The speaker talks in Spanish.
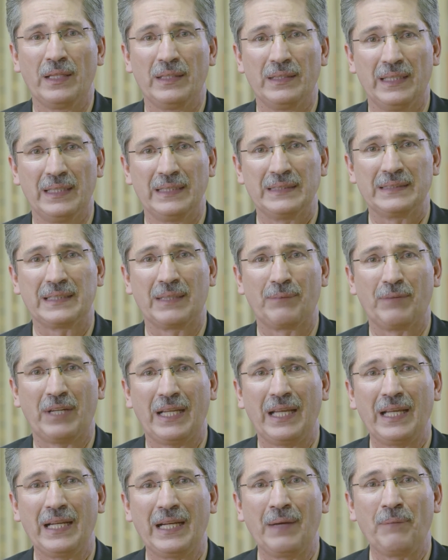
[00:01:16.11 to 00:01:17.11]
De esta
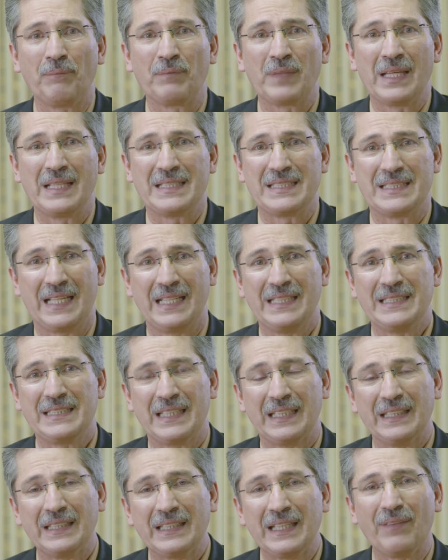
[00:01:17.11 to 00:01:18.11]
manera se
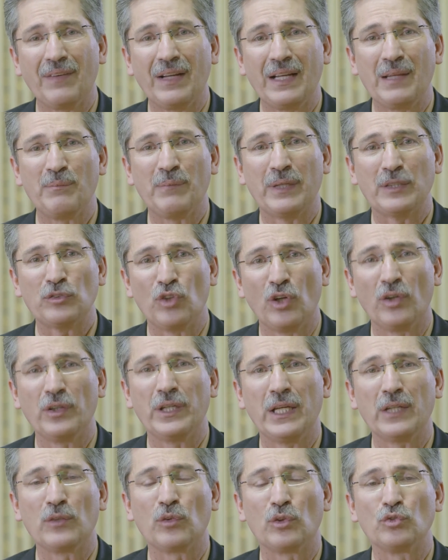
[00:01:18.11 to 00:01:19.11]
incentiva la inversión
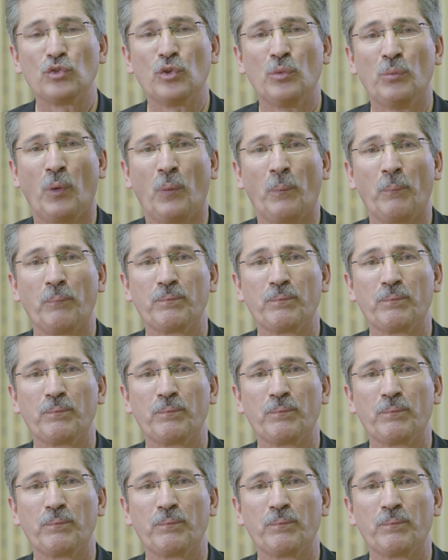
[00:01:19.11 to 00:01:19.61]
y el consumo.